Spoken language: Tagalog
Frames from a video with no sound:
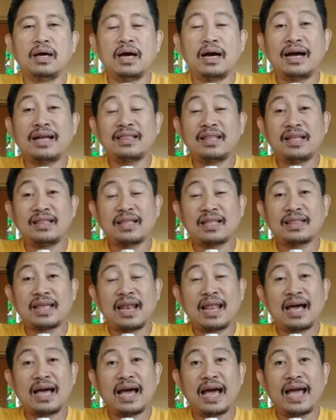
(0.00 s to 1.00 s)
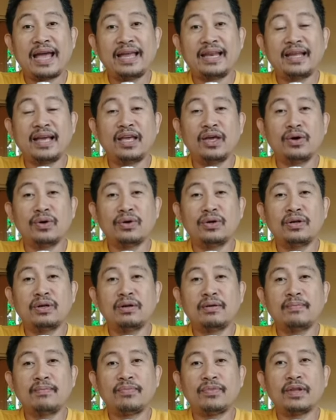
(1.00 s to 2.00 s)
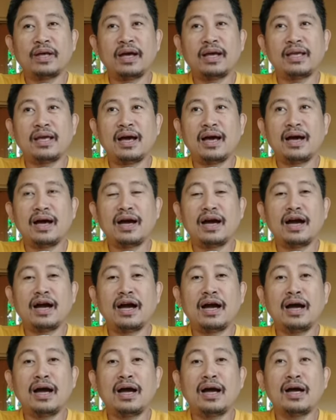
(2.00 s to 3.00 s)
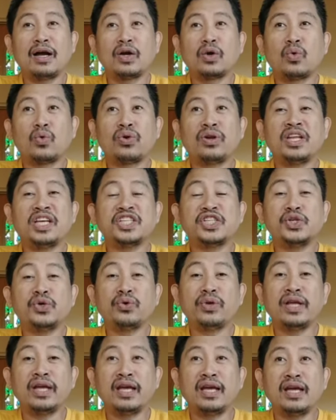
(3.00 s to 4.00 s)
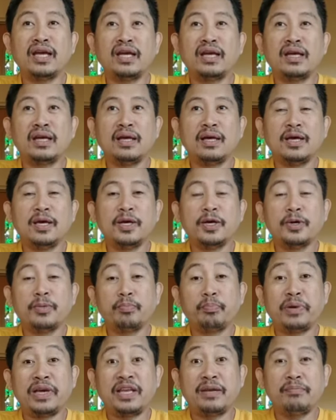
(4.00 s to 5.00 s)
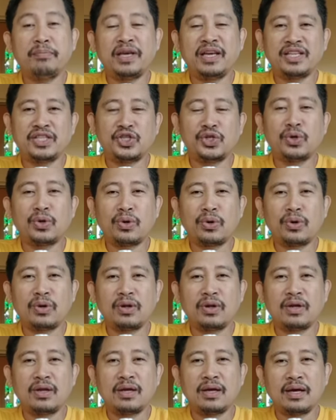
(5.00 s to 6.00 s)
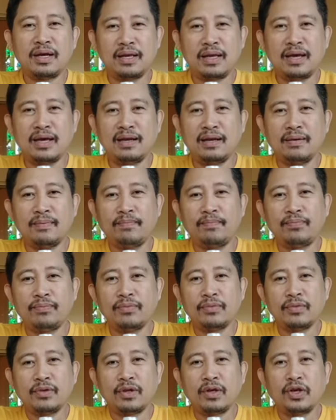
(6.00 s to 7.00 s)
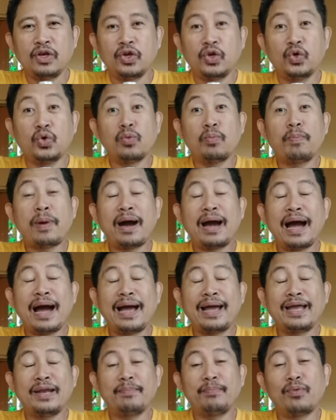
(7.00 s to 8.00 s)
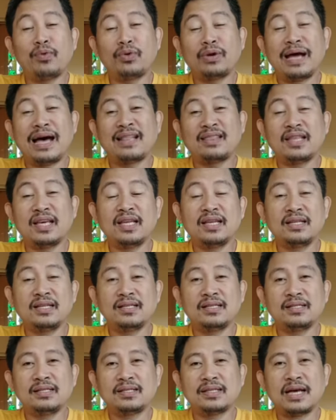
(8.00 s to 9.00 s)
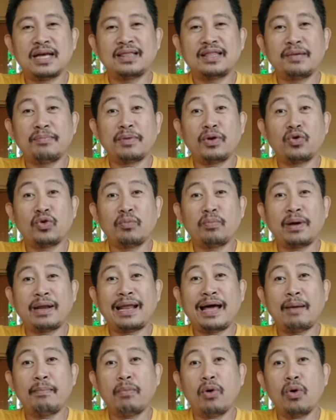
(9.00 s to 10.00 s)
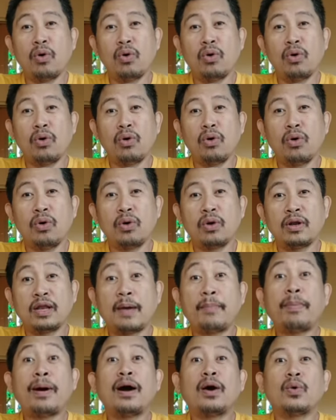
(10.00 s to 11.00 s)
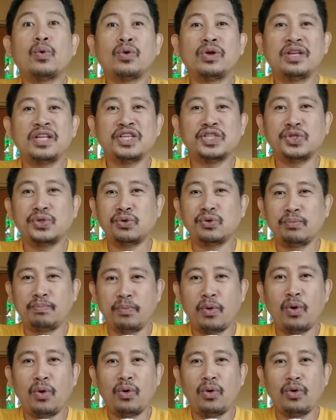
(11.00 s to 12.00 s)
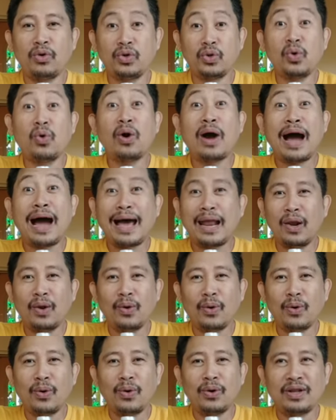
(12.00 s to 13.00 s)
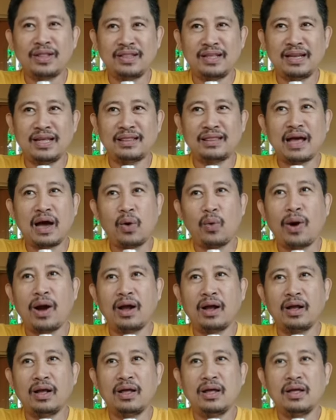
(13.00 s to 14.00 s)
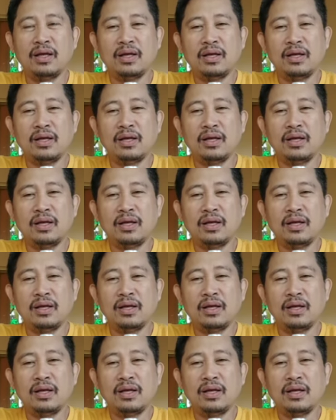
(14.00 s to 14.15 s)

Ang ating tatalakayin ngayon ay ang uh, conditioning feed mixture. Ayan. Yung pakain po natin sa ating manok panabong na pangkondisyon po, yung halo na tinatawag.